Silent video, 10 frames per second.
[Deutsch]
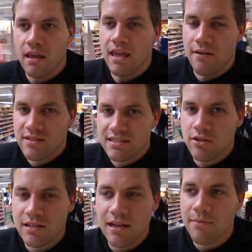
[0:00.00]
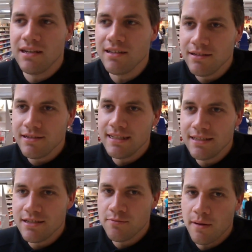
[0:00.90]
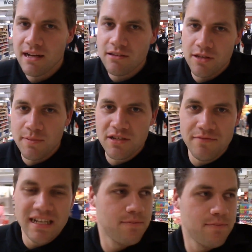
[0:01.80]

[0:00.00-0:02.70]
Ja, wir sind noch in einem anderen äh, Supermarkt. Ich bin schon wieder